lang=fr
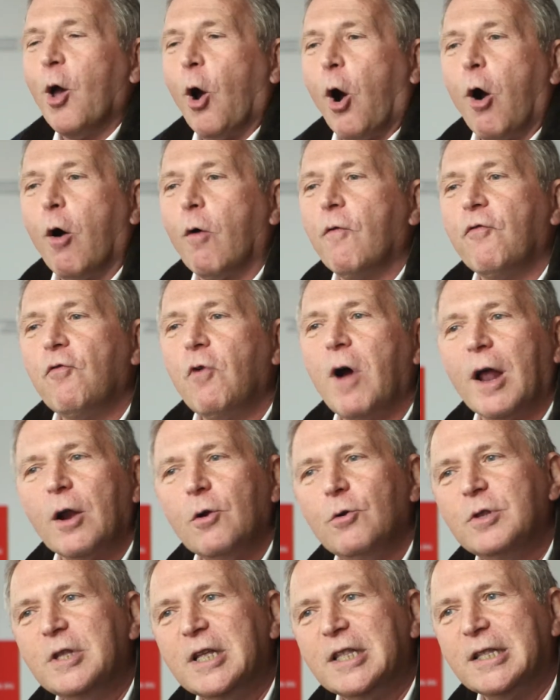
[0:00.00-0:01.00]
au revoir
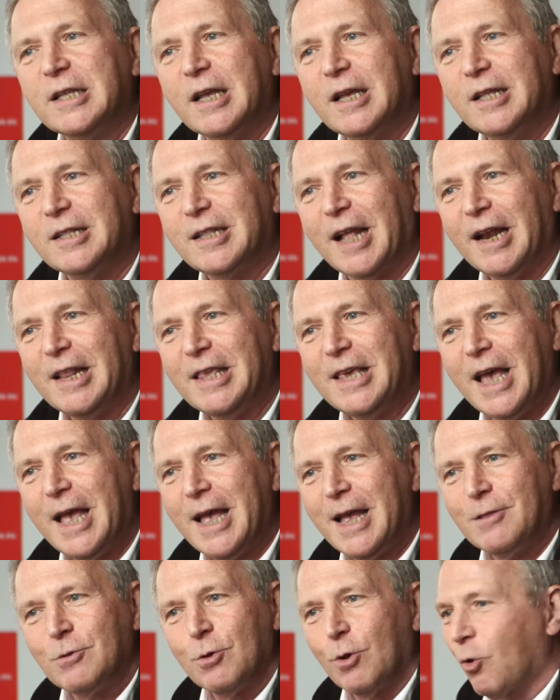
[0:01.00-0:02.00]
l'unité
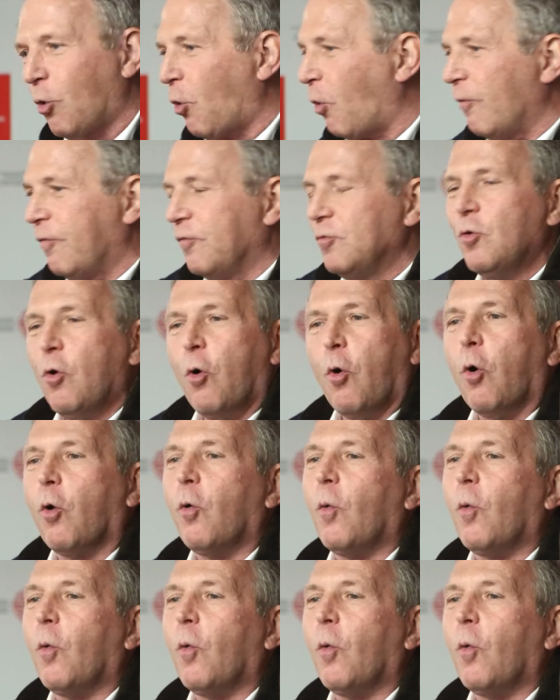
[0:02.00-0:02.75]
italienne, revenons au